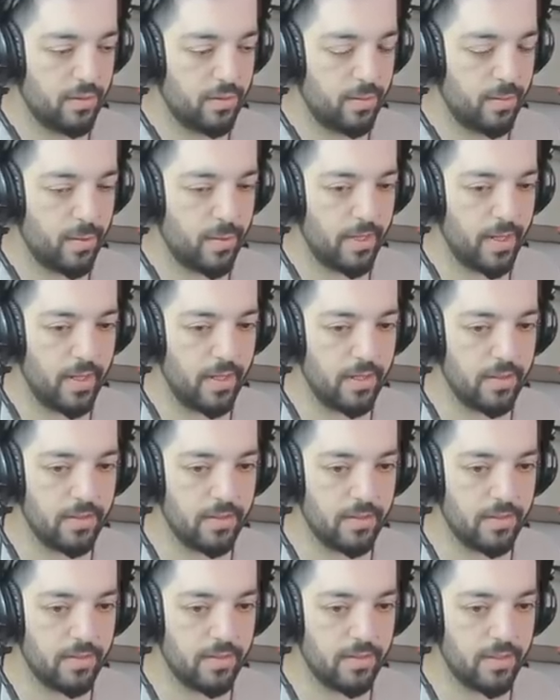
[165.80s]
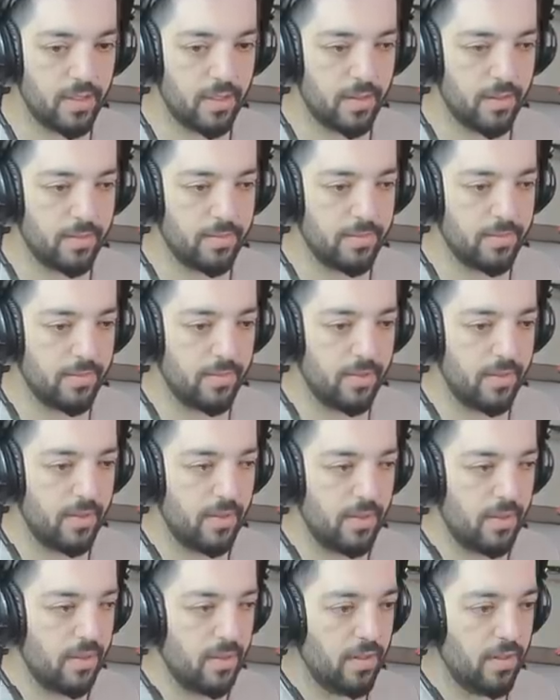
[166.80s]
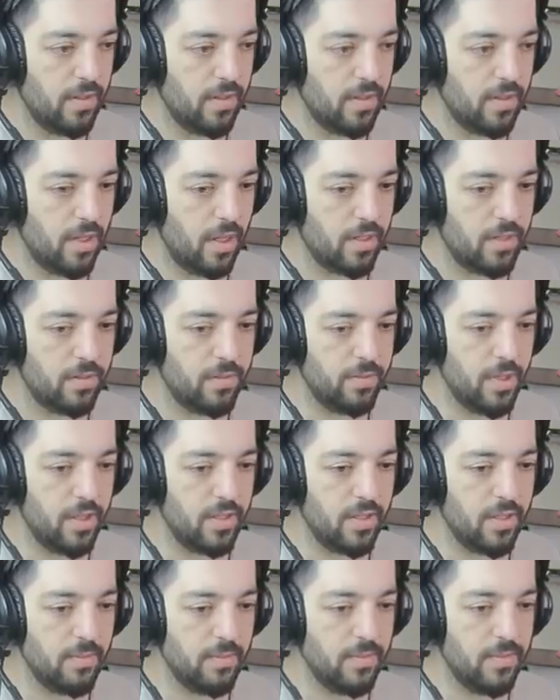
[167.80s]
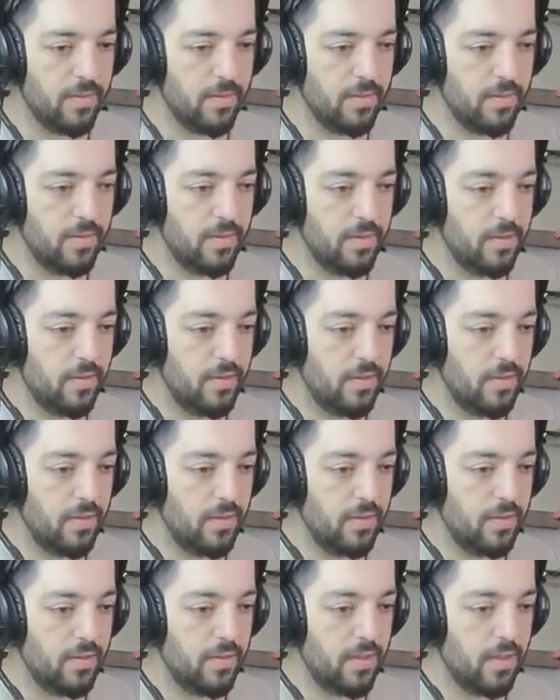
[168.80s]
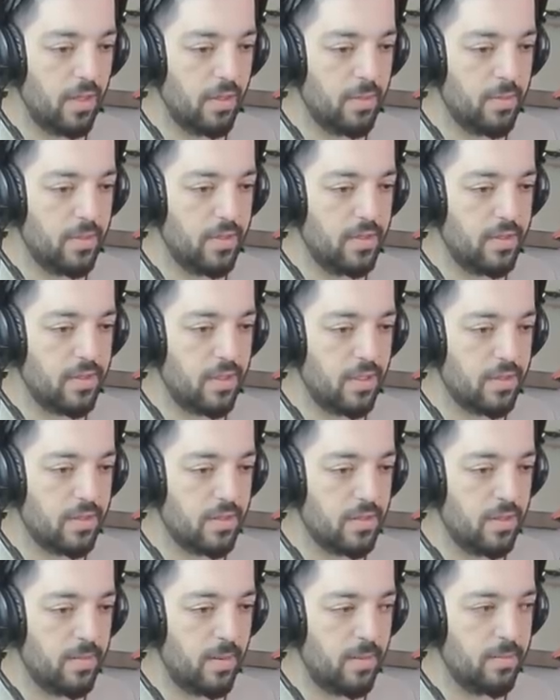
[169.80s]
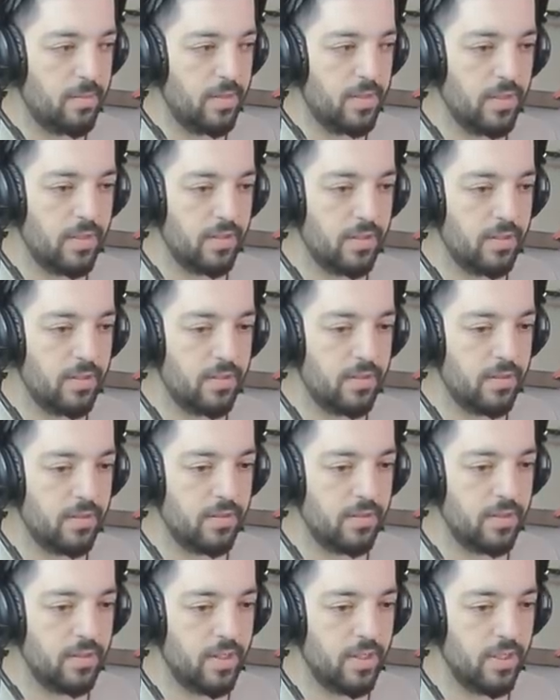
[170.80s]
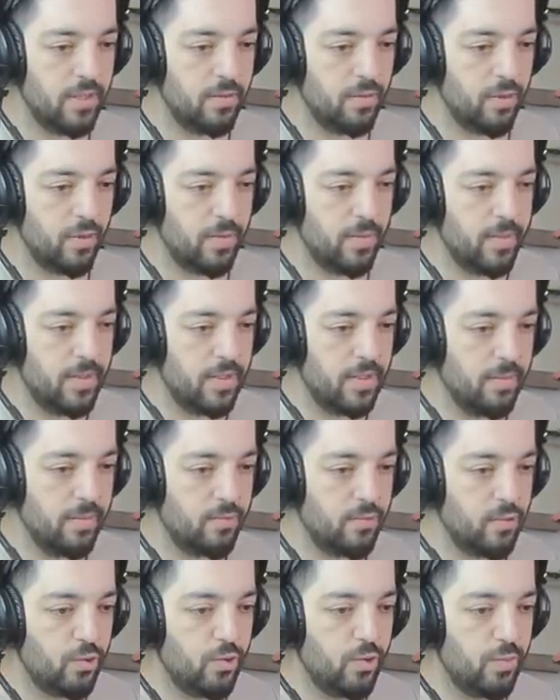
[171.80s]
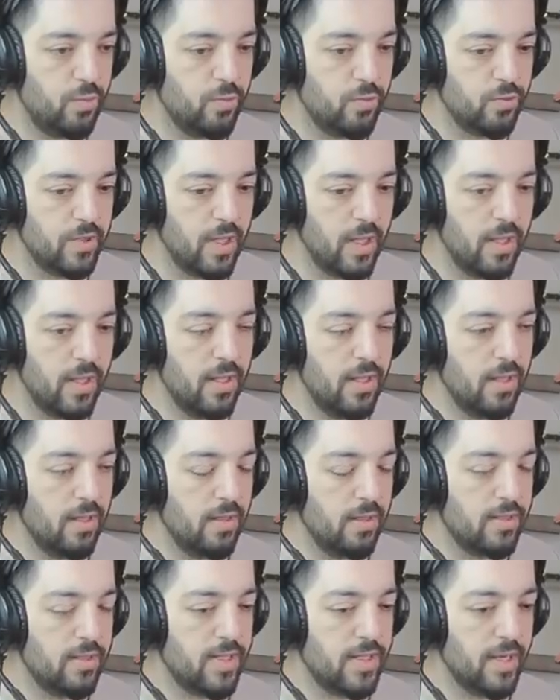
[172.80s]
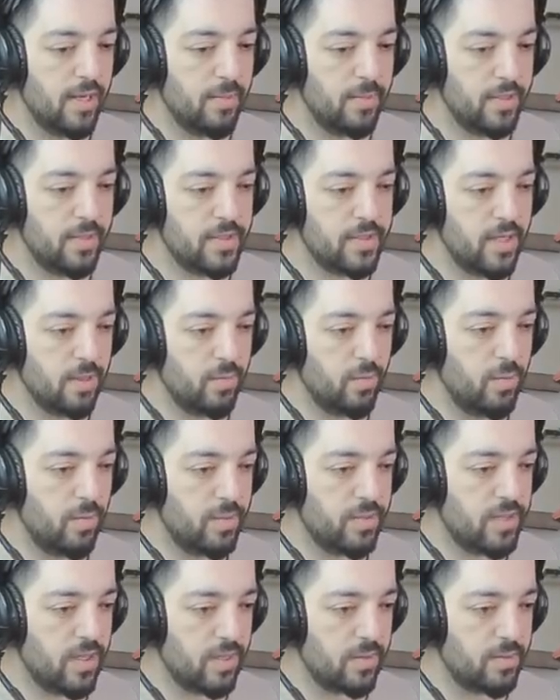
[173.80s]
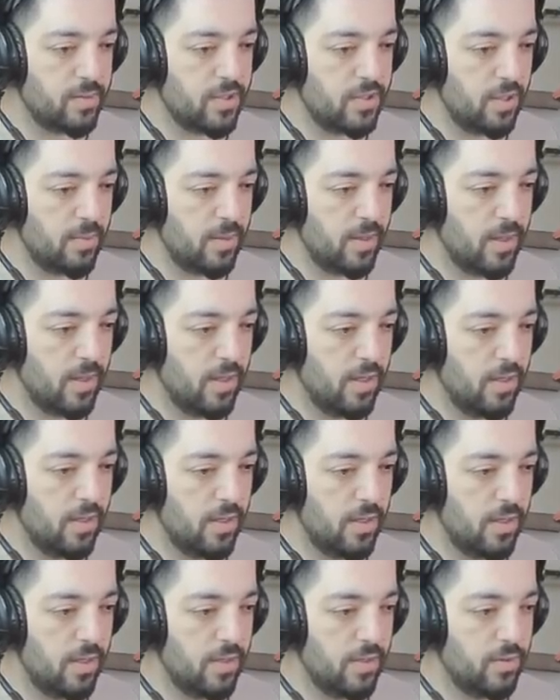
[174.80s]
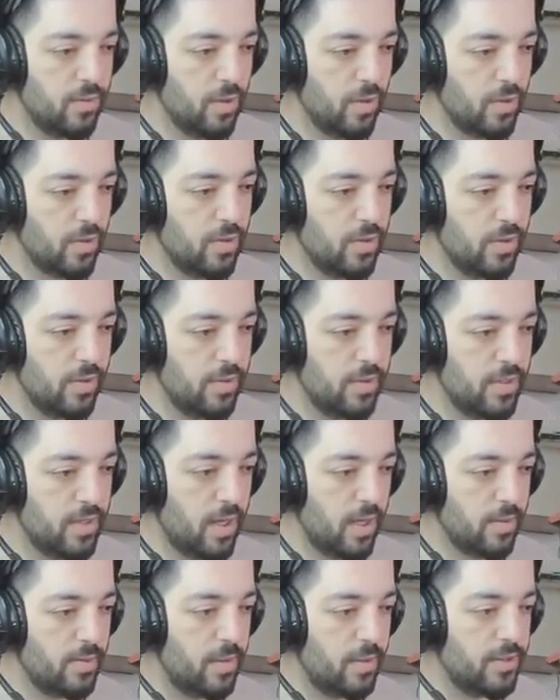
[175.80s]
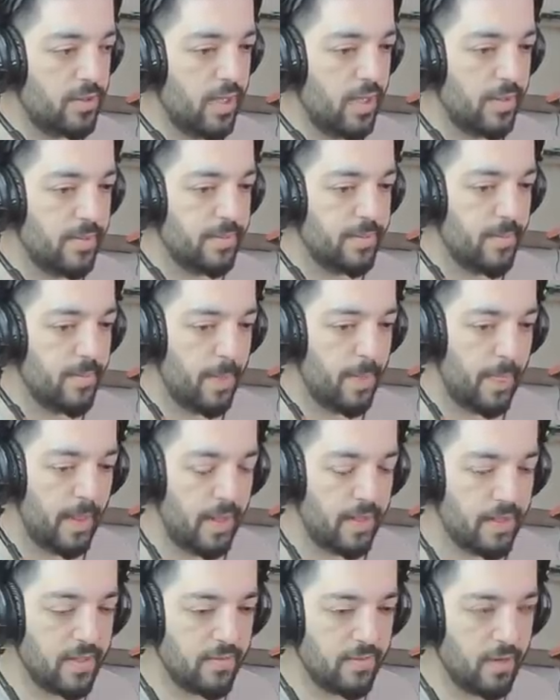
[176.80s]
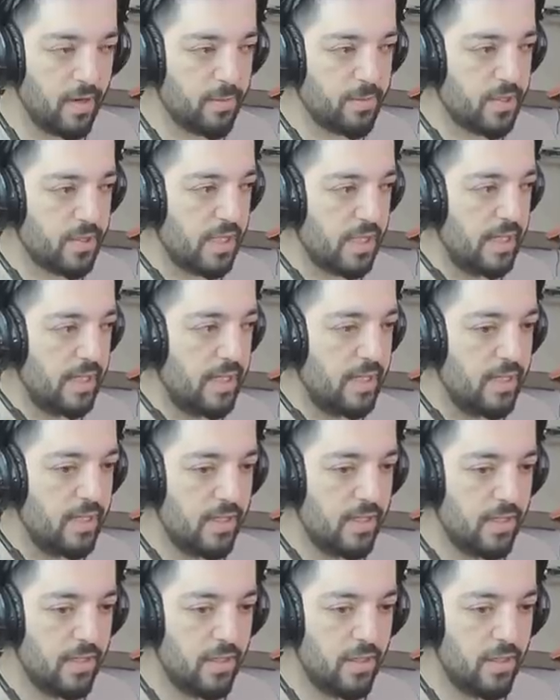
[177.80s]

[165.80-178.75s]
Geliyorum oraya. Tamam. Kaldım ya adam. Kalmadıysa aslında ben bir geri dönebilirim. Çünkü burada C'ye birisi bombası atmıştı ama. Yok. Tamam okey. Adam varmış.